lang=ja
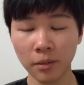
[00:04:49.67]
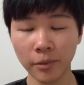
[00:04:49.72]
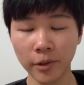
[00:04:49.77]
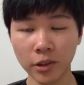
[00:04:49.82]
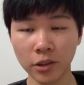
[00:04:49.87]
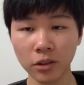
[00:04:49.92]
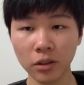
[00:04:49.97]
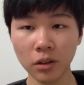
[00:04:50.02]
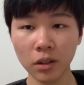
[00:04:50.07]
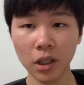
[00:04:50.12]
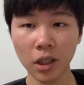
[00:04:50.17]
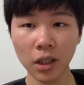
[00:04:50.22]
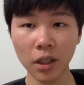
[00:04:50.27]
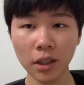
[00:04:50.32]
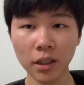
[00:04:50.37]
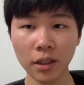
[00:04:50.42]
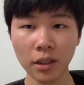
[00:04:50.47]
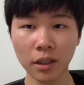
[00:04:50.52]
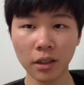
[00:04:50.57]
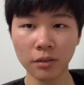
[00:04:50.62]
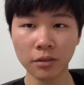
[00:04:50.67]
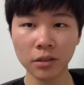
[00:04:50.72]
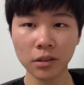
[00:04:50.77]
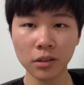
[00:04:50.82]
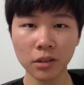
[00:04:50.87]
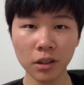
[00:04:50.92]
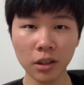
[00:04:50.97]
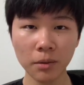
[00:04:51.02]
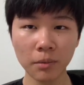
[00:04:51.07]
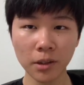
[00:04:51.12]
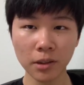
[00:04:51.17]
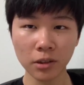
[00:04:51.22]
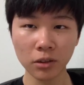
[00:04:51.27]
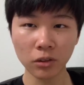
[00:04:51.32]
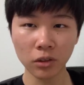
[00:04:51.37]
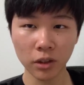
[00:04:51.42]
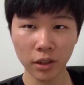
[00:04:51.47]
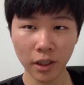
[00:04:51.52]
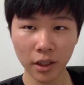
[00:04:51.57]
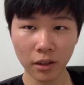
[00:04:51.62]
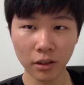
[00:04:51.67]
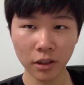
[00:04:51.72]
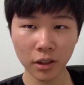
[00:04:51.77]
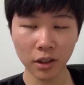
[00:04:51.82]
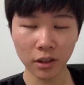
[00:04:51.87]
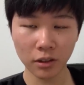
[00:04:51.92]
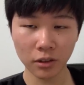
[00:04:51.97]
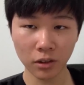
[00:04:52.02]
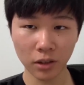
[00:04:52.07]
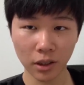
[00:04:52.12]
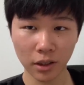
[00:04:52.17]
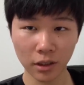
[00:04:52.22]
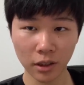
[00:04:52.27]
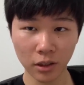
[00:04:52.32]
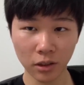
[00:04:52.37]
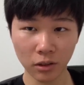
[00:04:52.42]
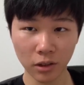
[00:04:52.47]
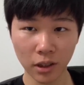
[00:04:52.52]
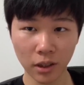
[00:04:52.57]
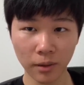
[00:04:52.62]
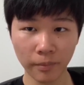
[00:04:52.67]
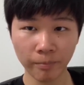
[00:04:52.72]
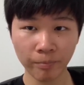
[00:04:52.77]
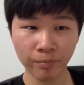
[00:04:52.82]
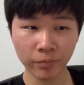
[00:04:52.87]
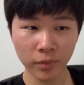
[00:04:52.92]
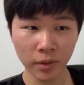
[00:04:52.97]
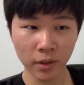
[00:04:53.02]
まあそれを考えたら、普通に今外で歩いてる人だったりとか、